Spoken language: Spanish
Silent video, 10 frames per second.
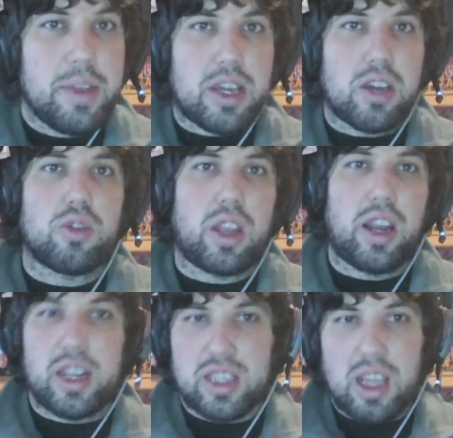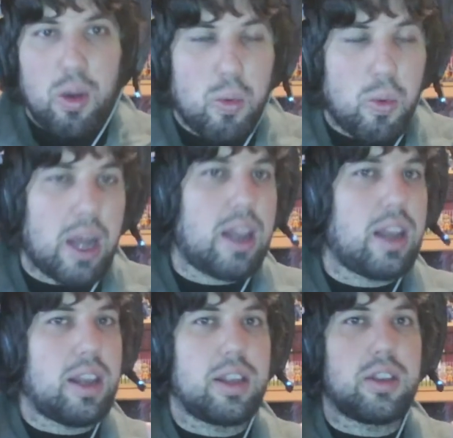que contaréis tal cual
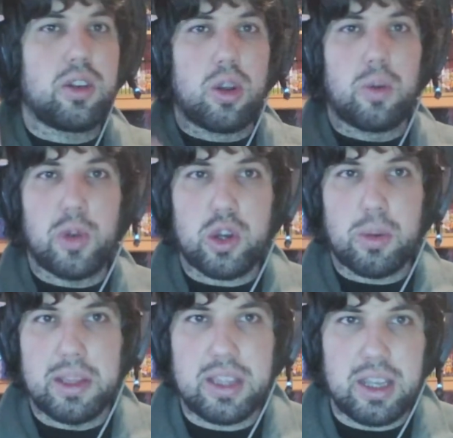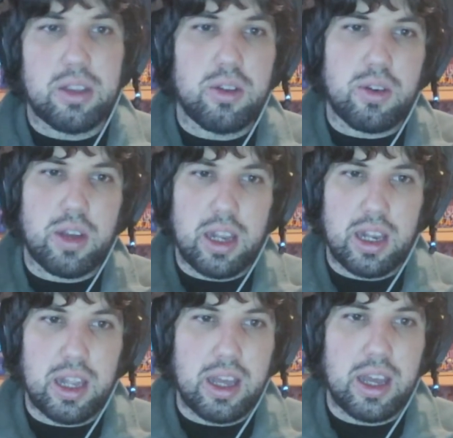yo lo voy comentando en,
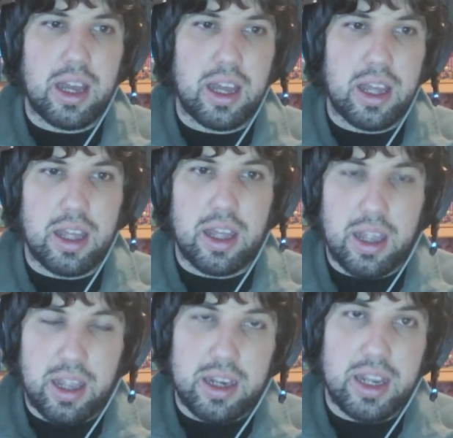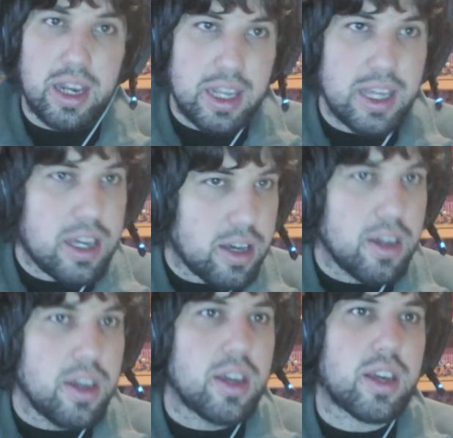la, en el link
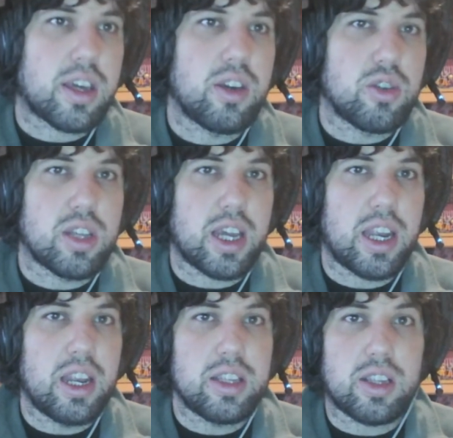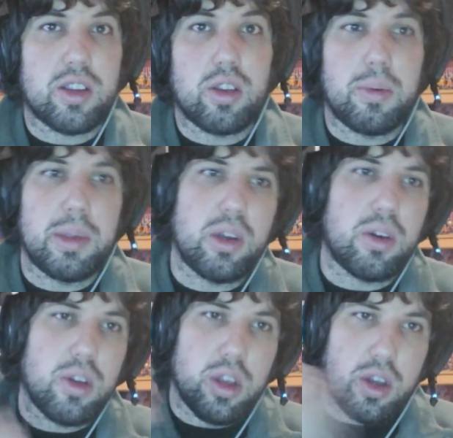que os dejaré en la descripción del vídeo
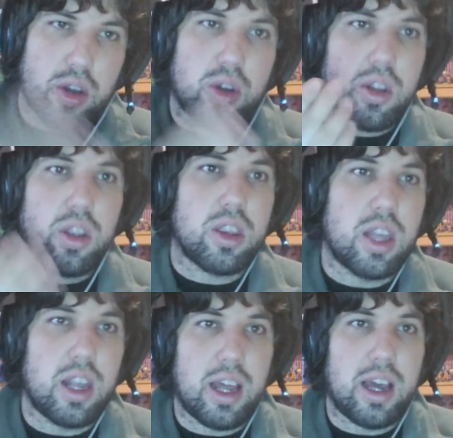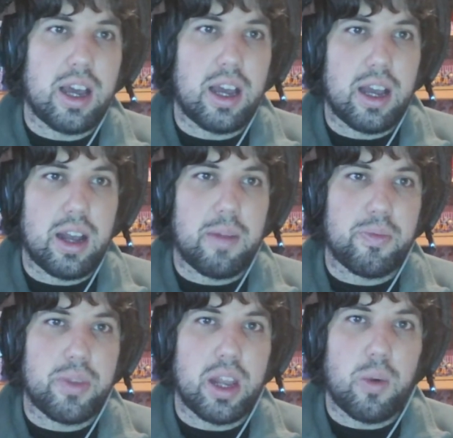de la,
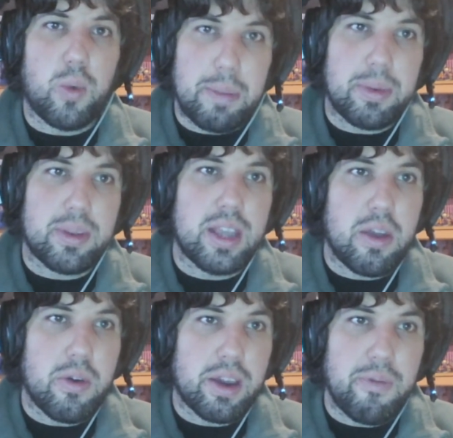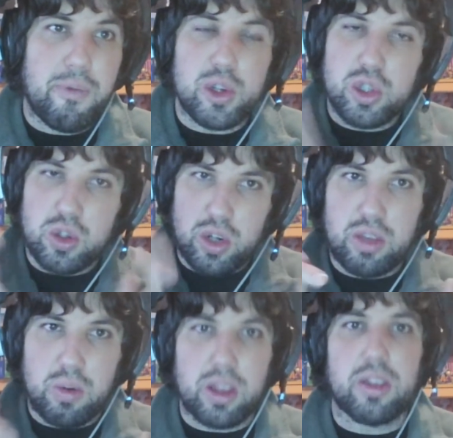de la web de Ion Gameforge con la
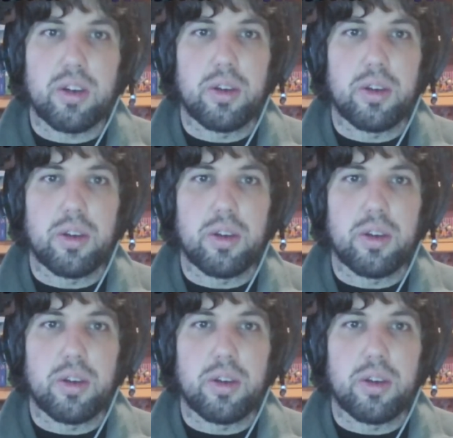actualización.